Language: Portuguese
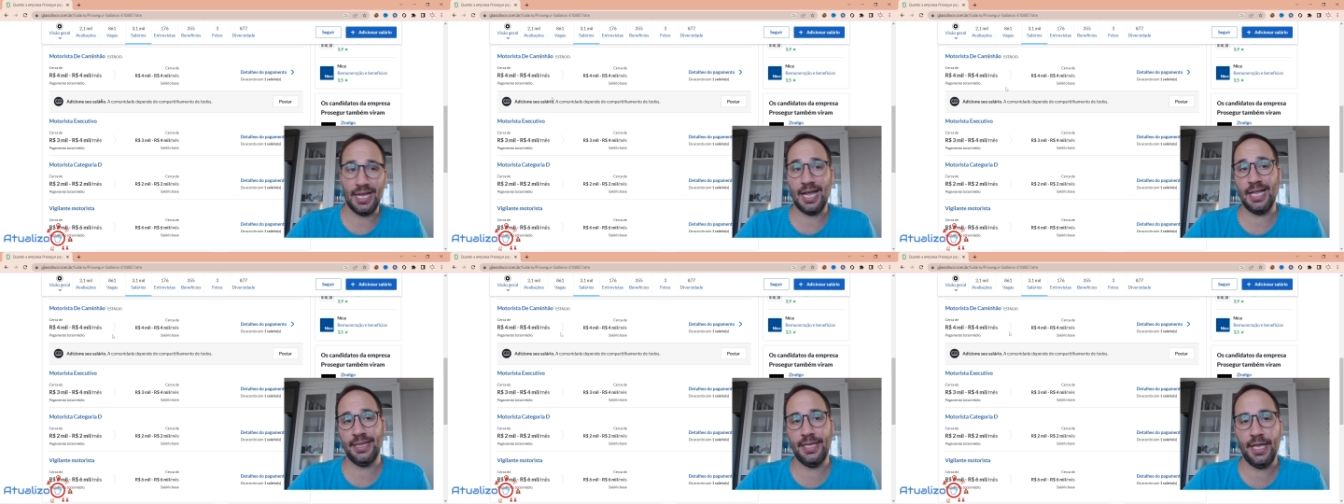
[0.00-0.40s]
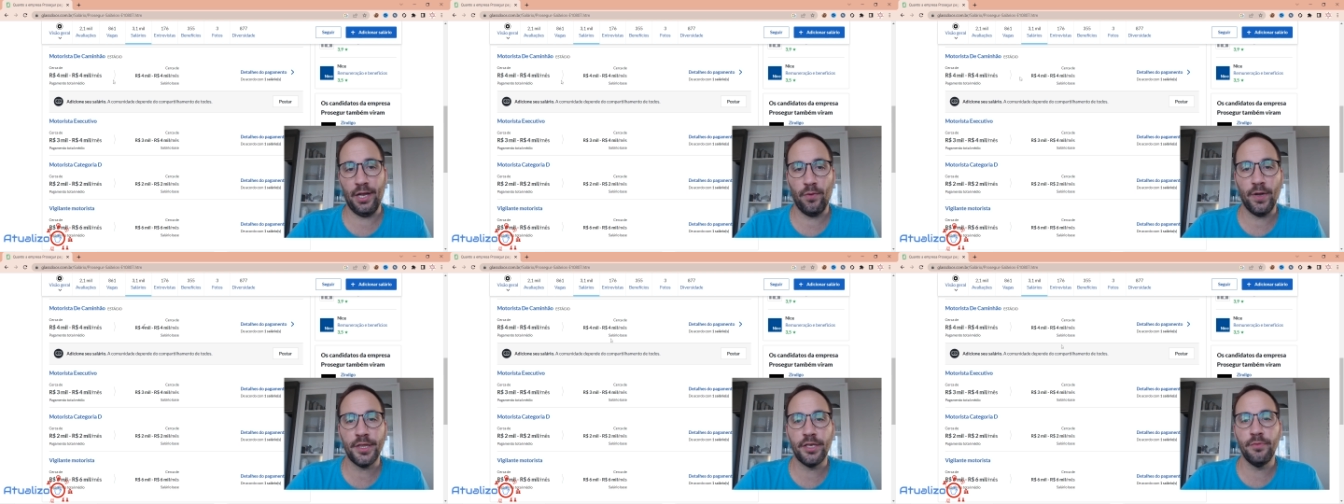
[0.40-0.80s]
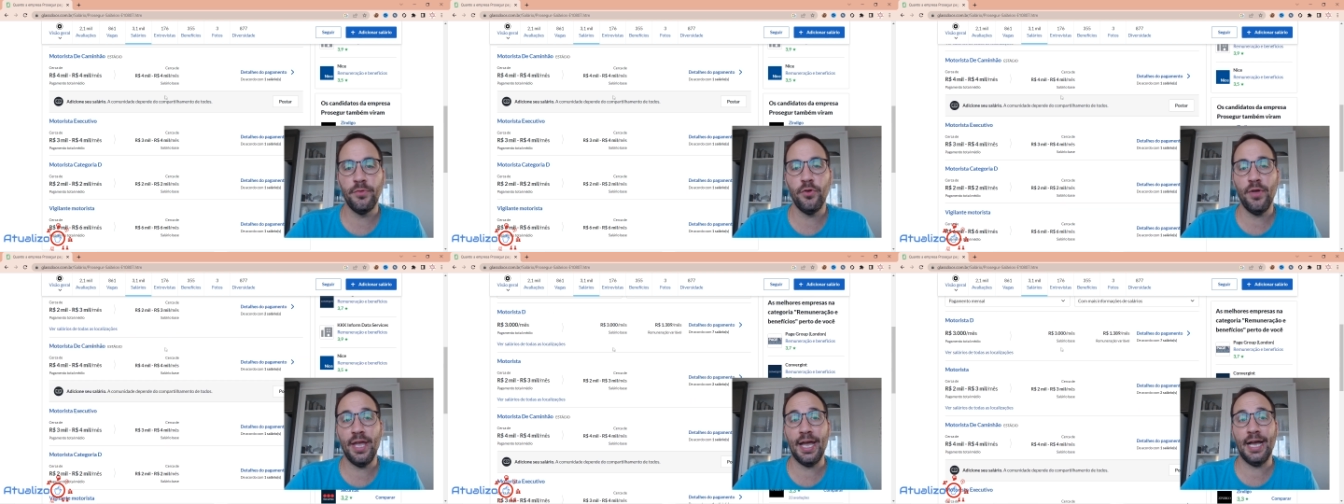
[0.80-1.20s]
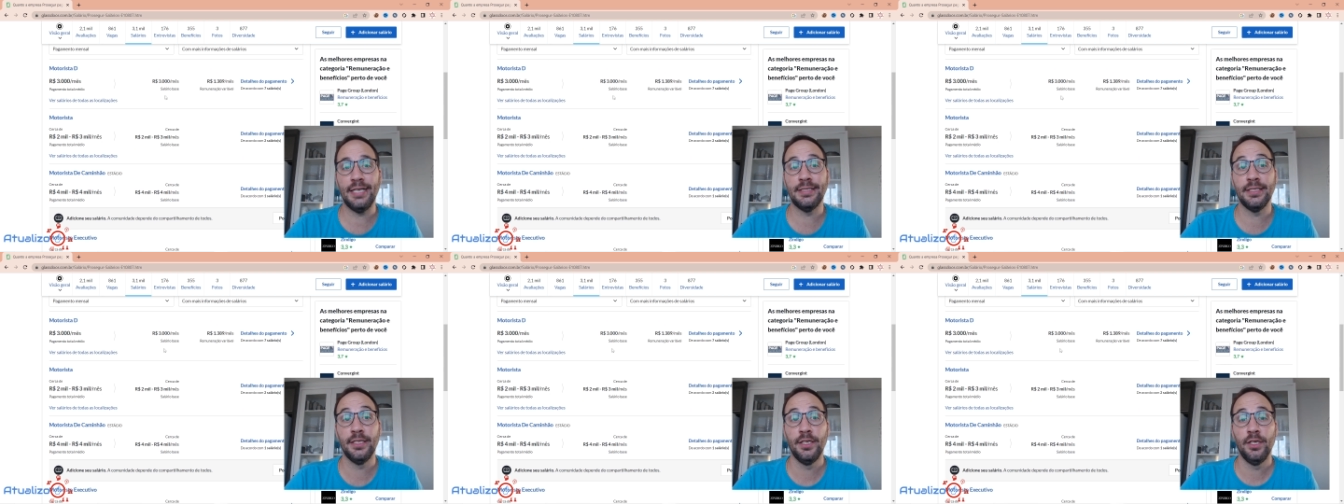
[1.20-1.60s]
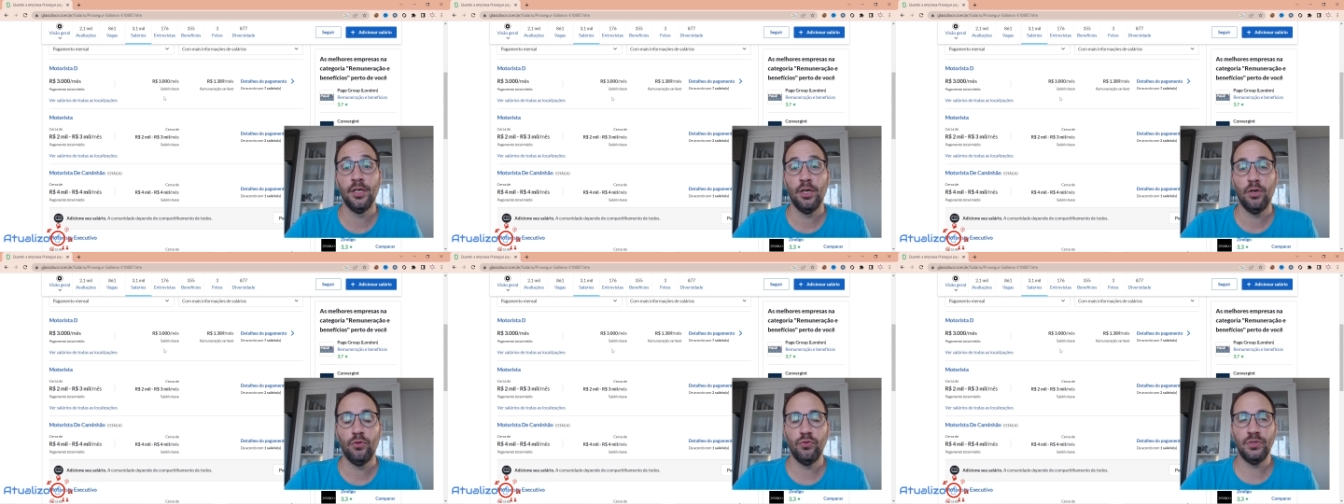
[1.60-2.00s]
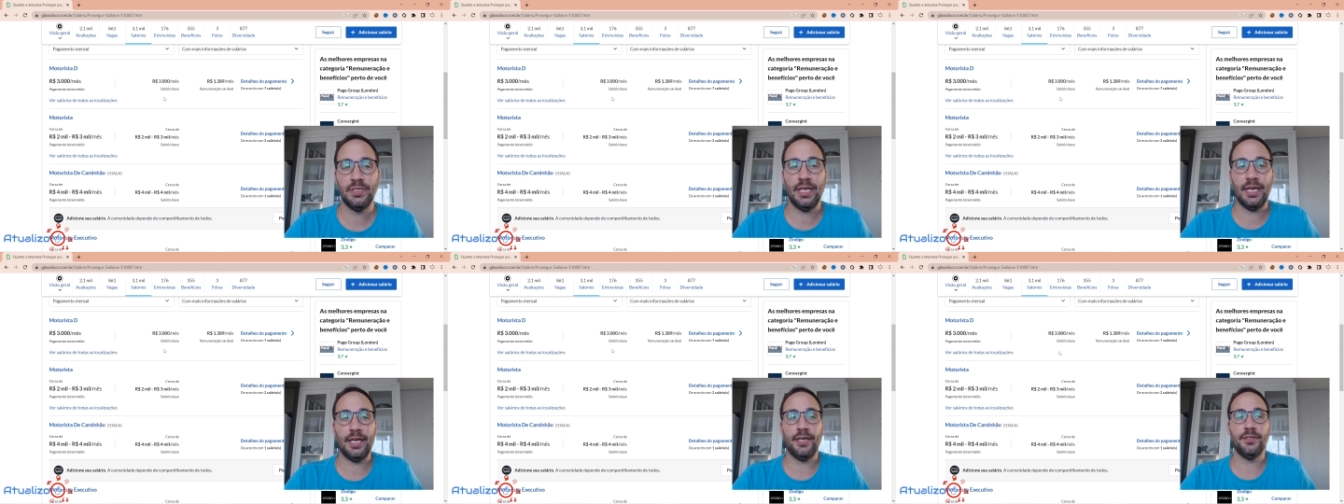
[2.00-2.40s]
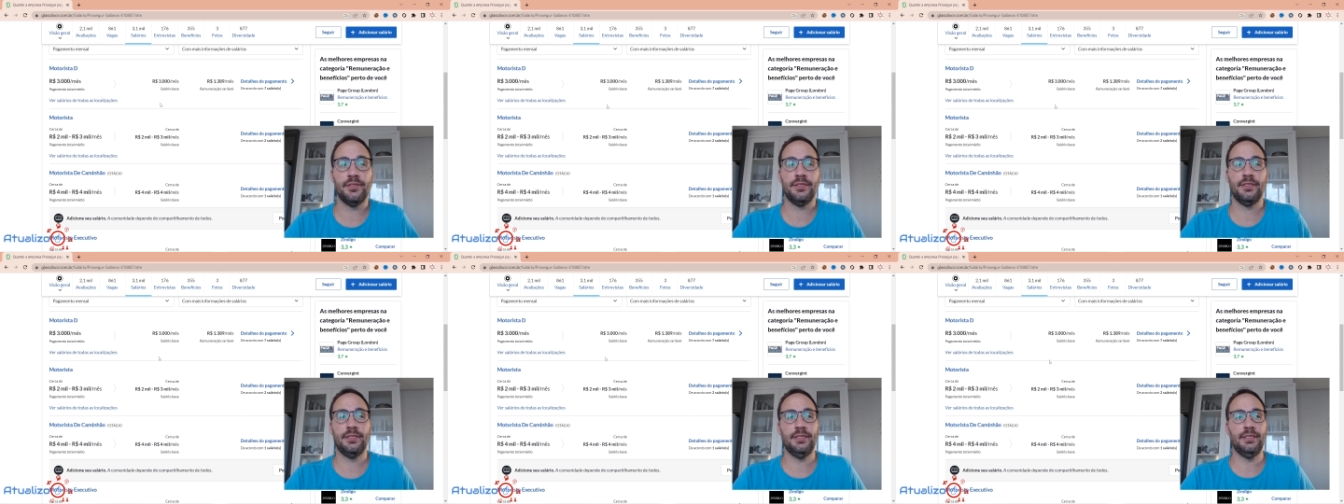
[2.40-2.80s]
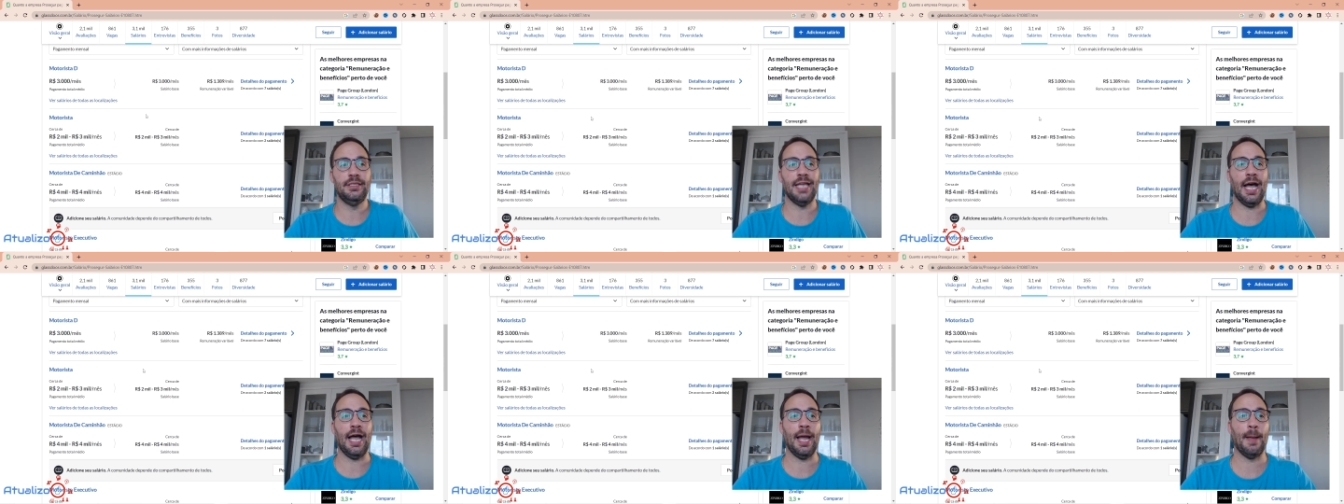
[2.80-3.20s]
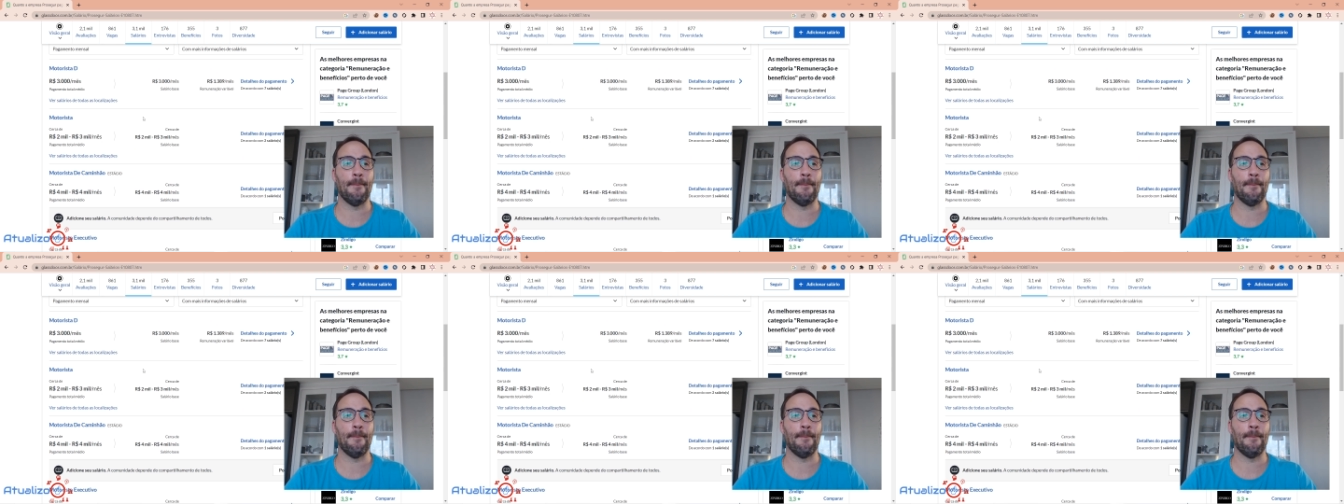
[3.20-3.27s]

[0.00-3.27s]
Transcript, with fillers: até 4 mil reais os salários da